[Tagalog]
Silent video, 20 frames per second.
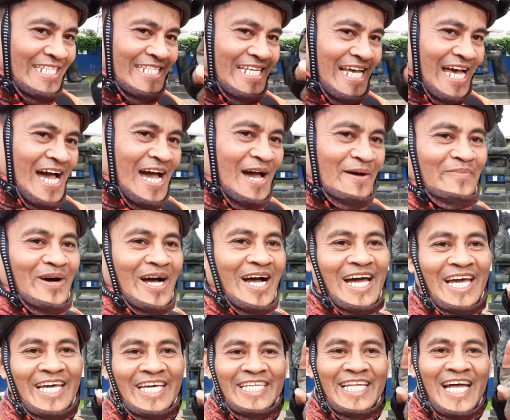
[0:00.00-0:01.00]
sa
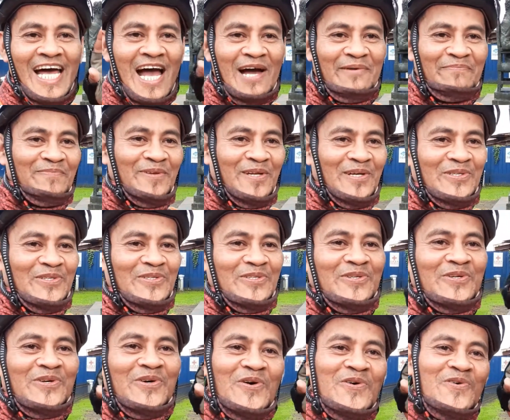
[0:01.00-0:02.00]
mga ina-upload
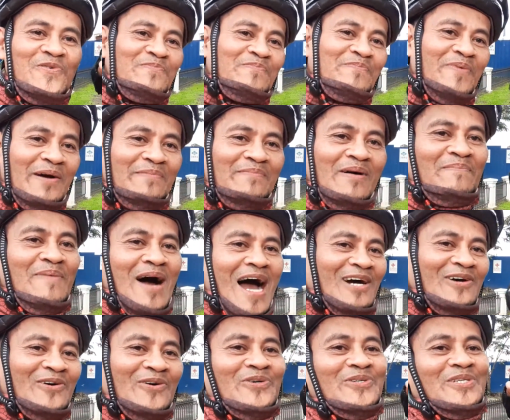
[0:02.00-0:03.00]
kong
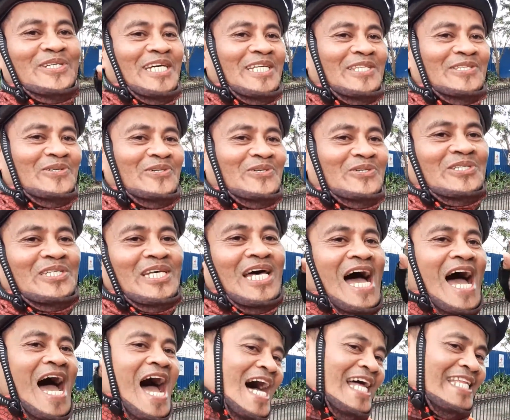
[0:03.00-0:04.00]
pagbabago dito
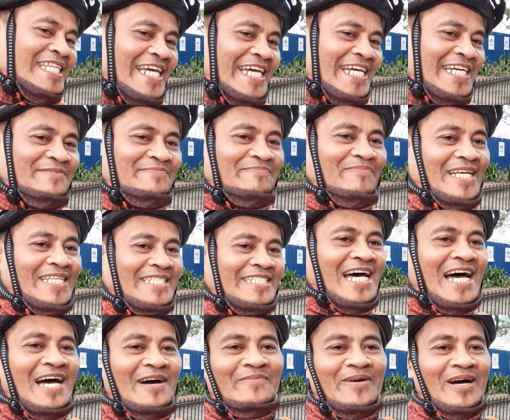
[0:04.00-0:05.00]
sa ating
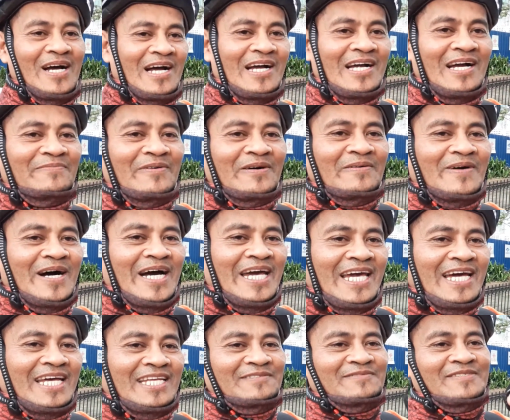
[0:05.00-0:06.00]
bansa mga
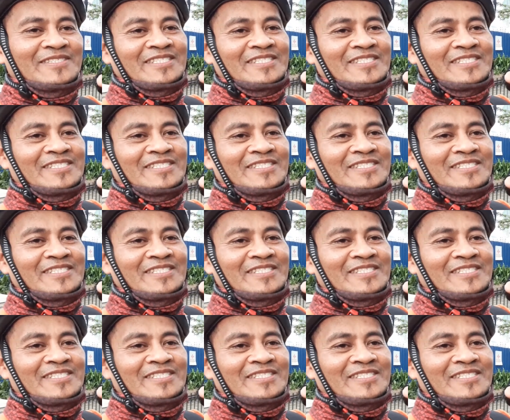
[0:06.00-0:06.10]
kababayan.